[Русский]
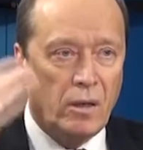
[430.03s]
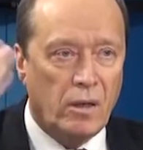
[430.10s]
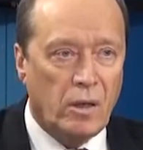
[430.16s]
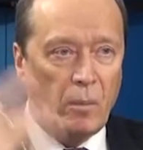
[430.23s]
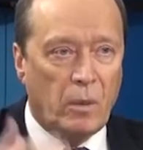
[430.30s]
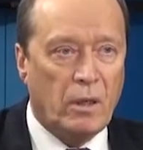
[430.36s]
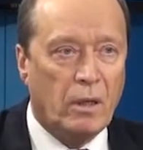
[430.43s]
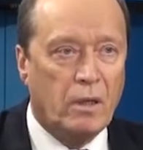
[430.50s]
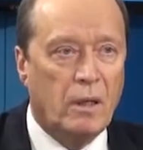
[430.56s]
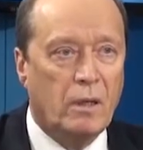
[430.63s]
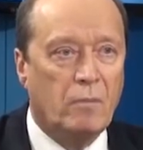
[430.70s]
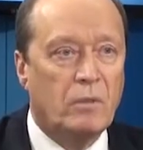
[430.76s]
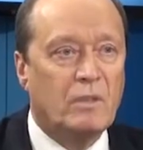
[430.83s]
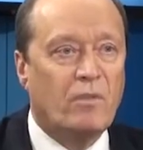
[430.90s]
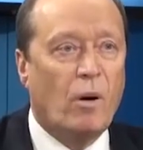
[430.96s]
и мы тогда
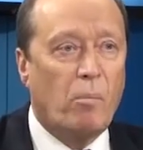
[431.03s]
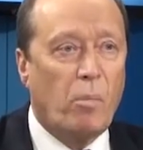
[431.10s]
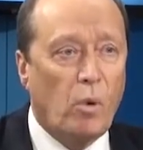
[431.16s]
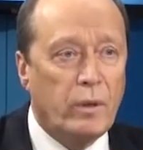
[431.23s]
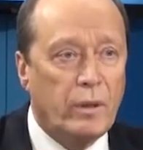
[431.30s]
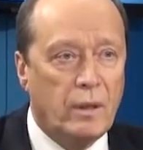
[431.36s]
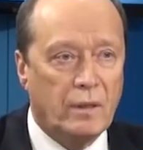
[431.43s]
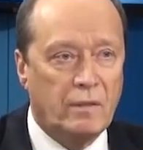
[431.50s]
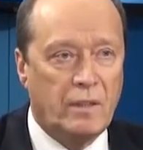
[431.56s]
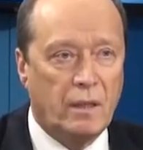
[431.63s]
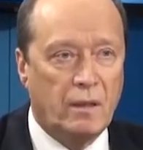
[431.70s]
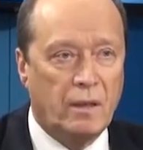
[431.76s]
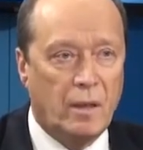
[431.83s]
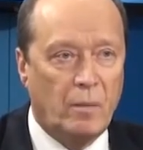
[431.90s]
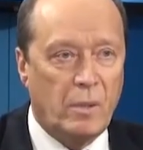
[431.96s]
свободны от
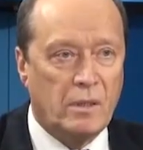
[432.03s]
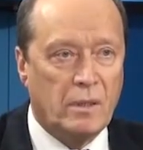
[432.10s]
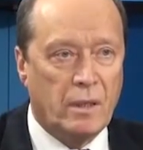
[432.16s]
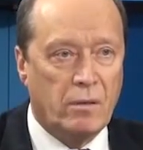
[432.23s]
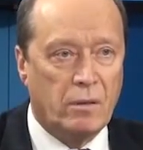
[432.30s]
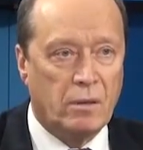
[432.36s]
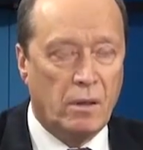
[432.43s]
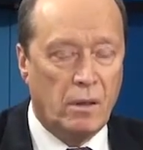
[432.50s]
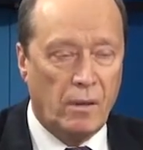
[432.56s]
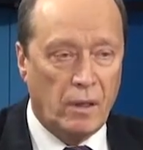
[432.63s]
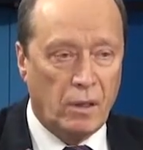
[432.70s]
всяких обязательств.